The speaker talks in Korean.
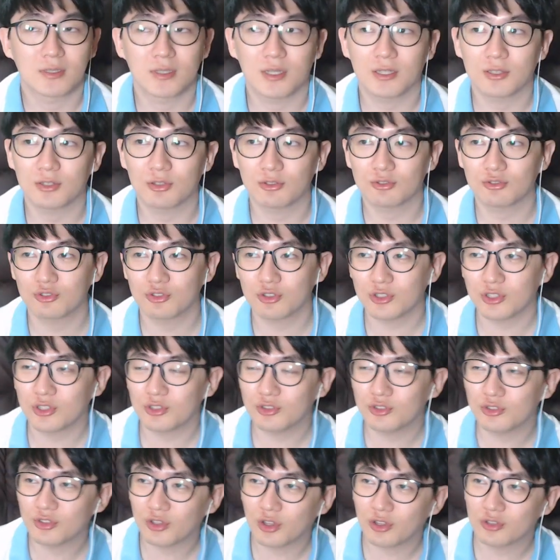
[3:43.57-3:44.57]
그래서
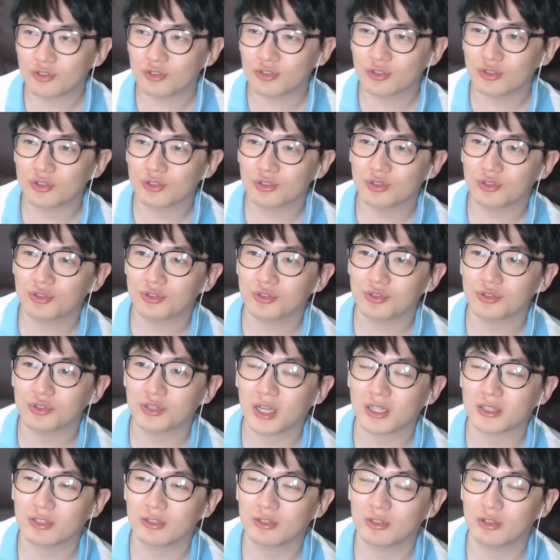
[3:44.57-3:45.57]
추지수 선수
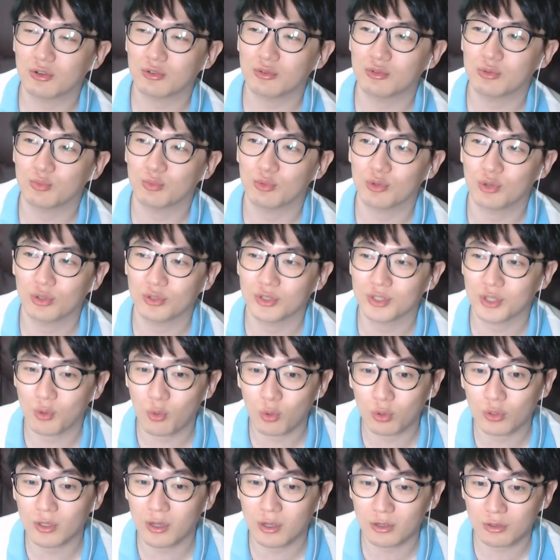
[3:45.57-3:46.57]
같은 경우는 물론 이제
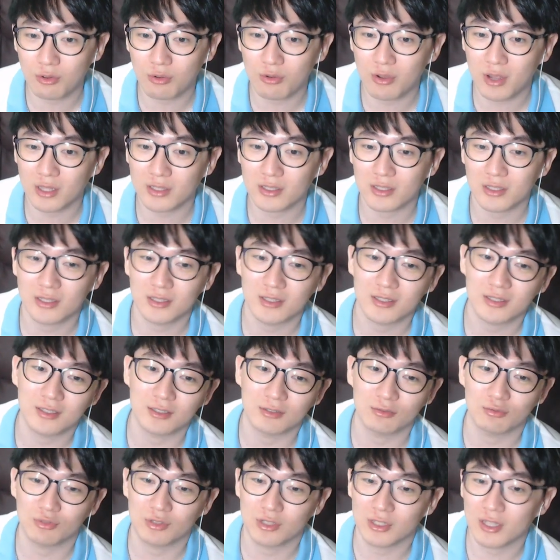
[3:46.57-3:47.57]

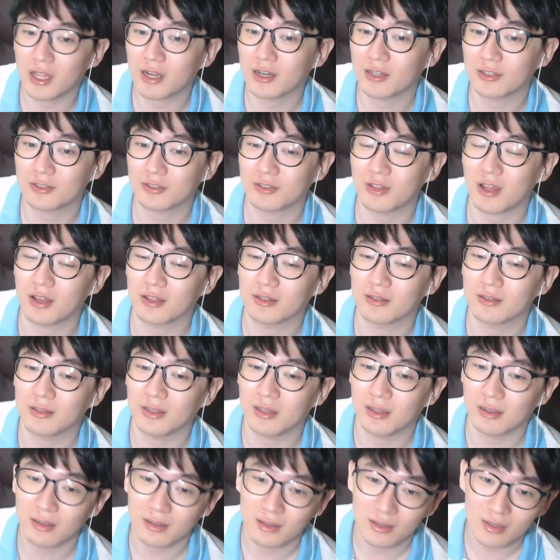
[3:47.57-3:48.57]
고등학교까지 우리나라에서
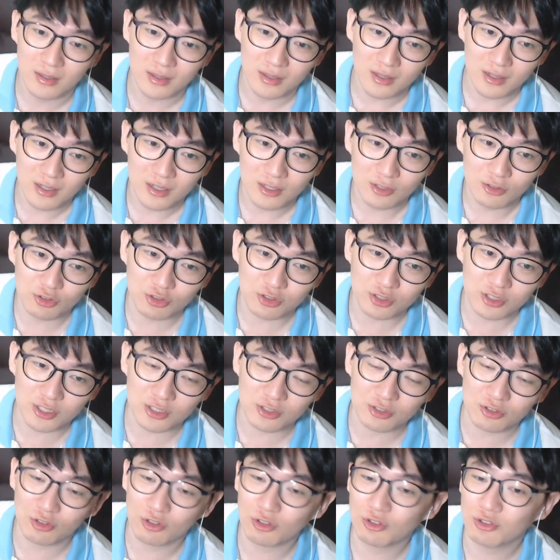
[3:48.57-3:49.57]
나왔는데
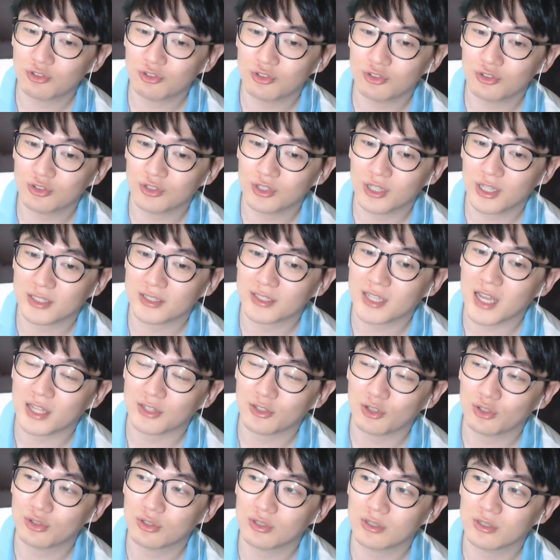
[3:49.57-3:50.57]
추지수 선수의
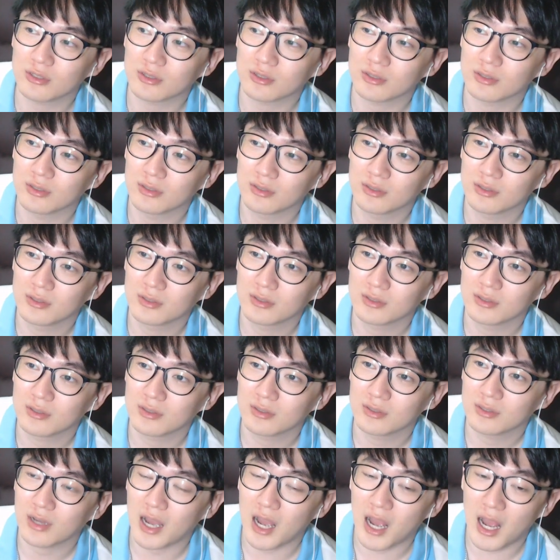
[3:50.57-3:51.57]
자녀들은
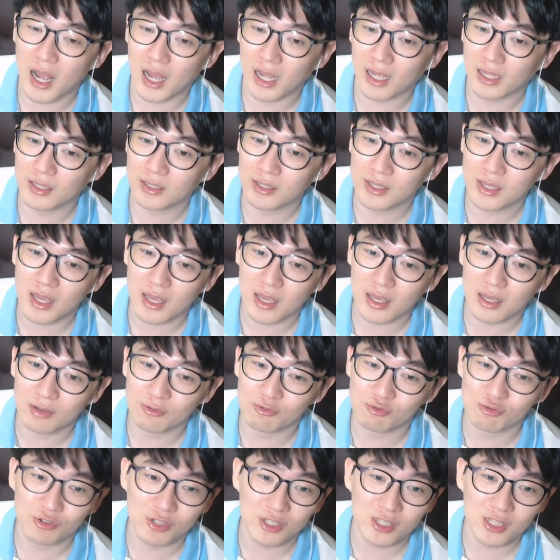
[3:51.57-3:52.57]

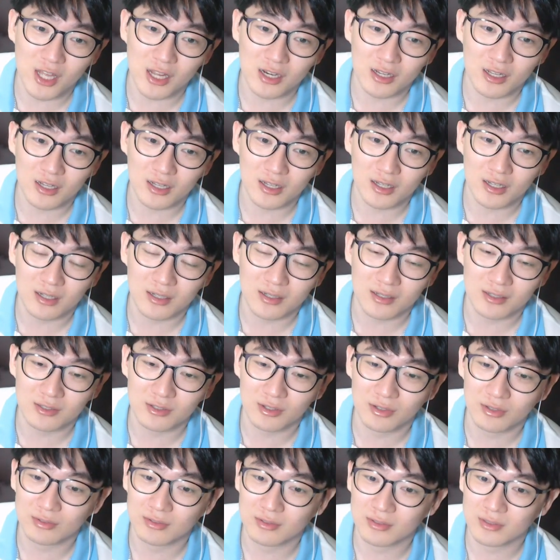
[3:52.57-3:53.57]
아예
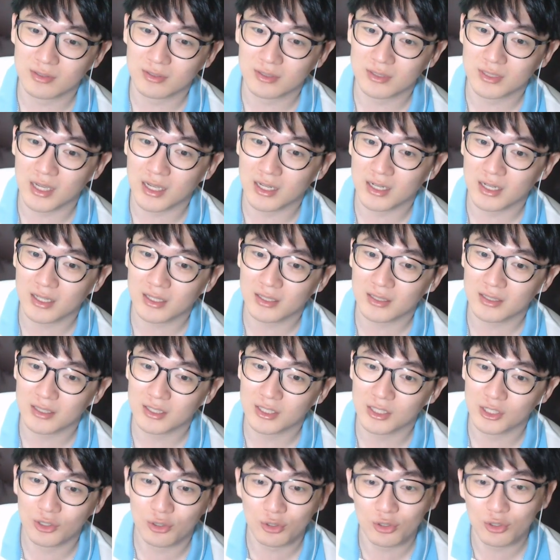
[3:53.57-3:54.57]
우리나라에서
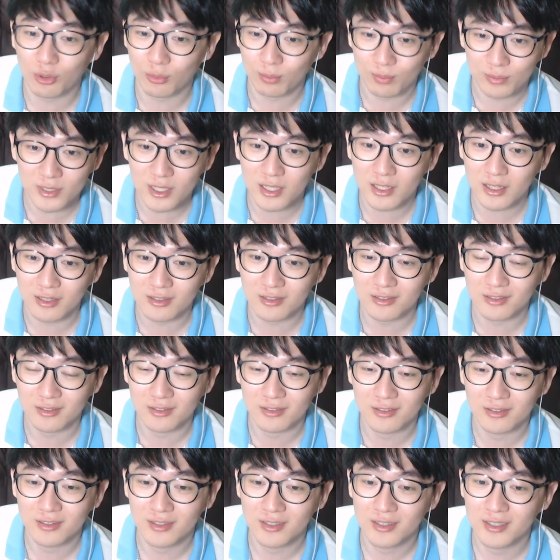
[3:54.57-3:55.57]
자란 기억이 없잖아요.
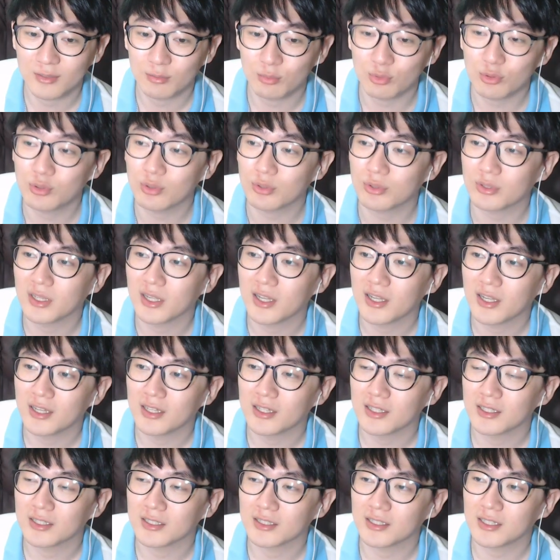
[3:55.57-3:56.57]
물론
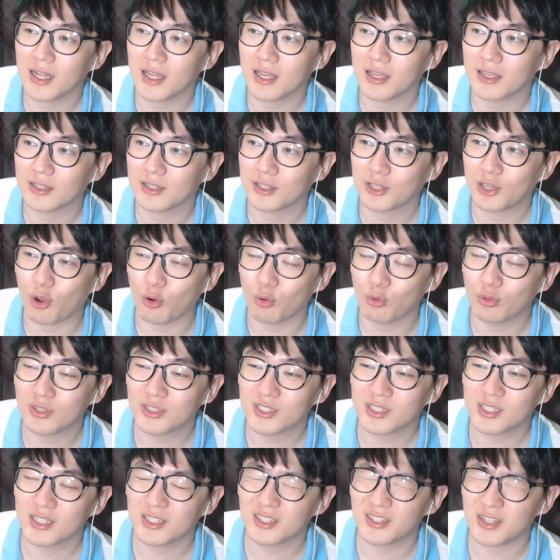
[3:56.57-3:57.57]
그래 겨울
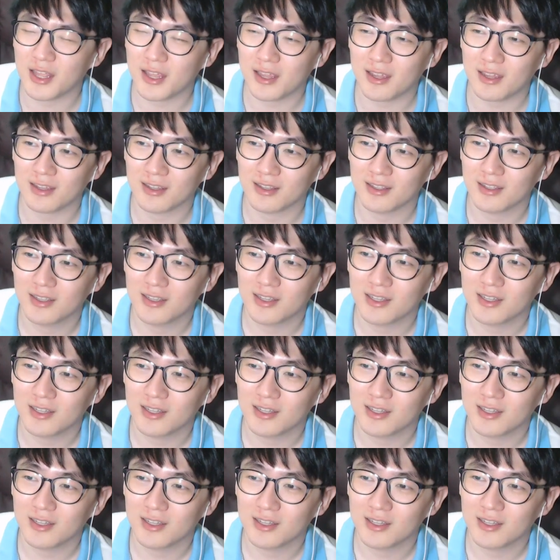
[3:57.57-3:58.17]
시즌에